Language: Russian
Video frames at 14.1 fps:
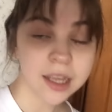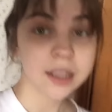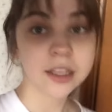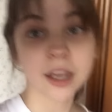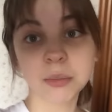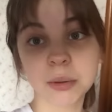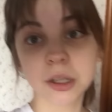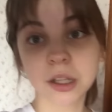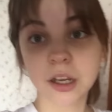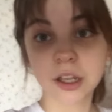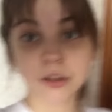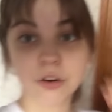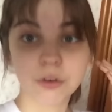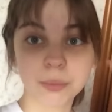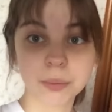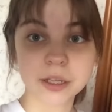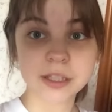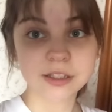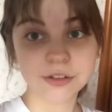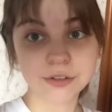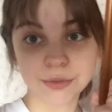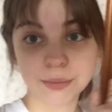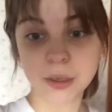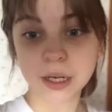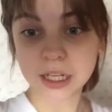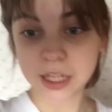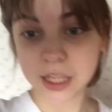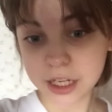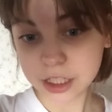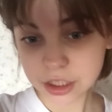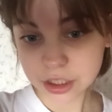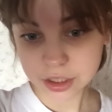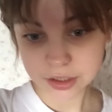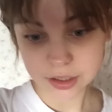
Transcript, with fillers: Я была готова пойти в манеж,